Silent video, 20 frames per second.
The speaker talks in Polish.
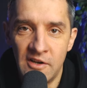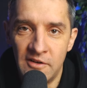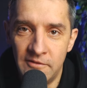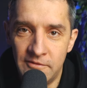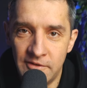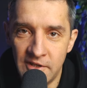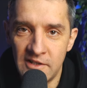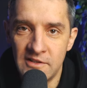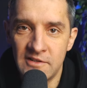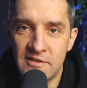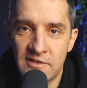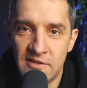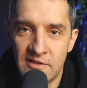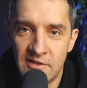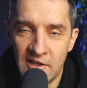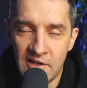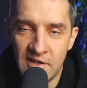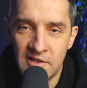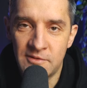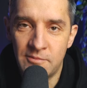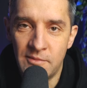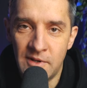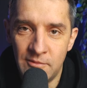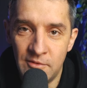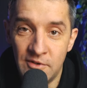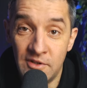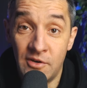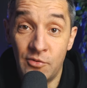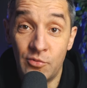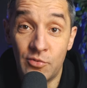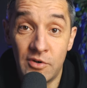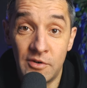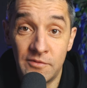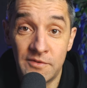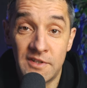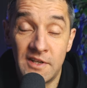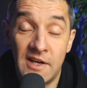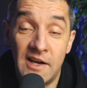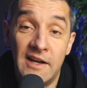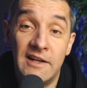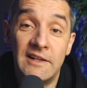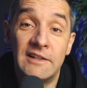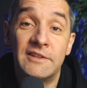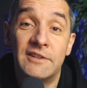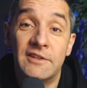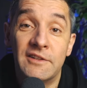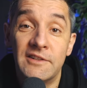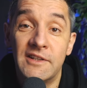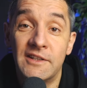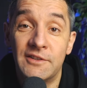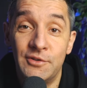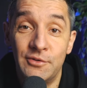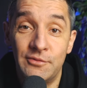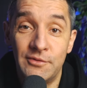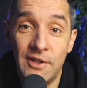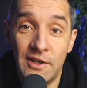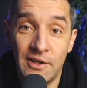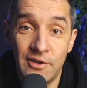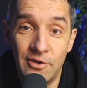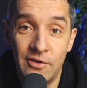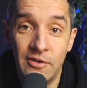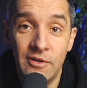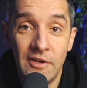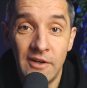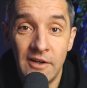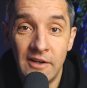więc teraz mamy naukowca alternatywnego